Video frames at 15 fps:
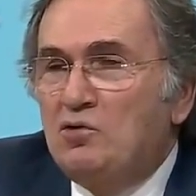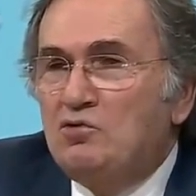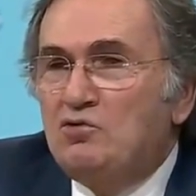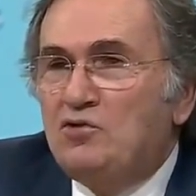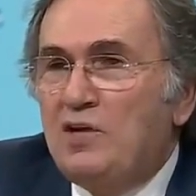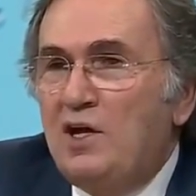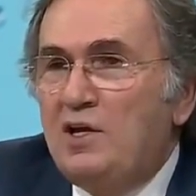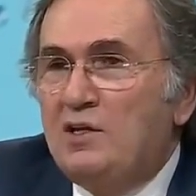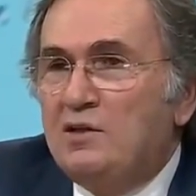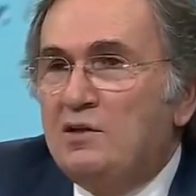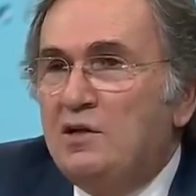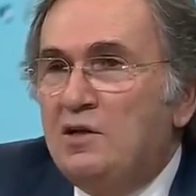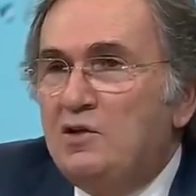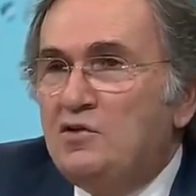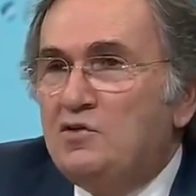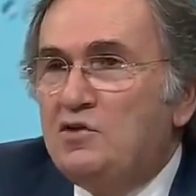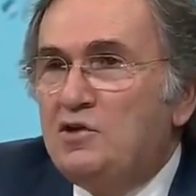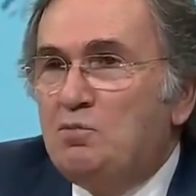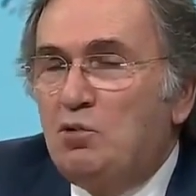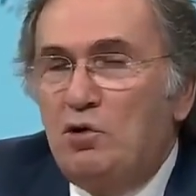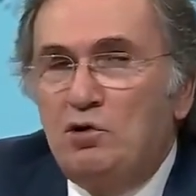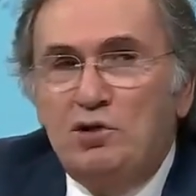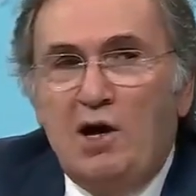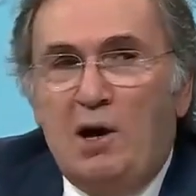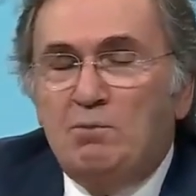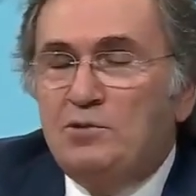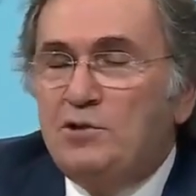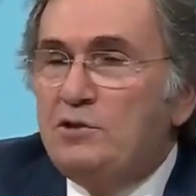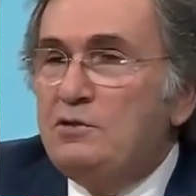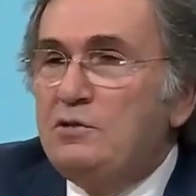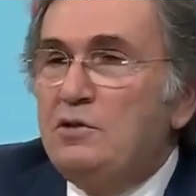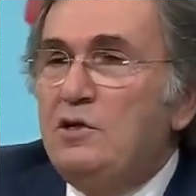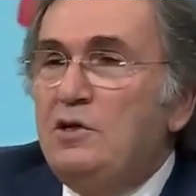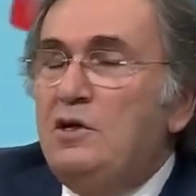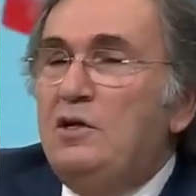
Hüseyin spor yaptır.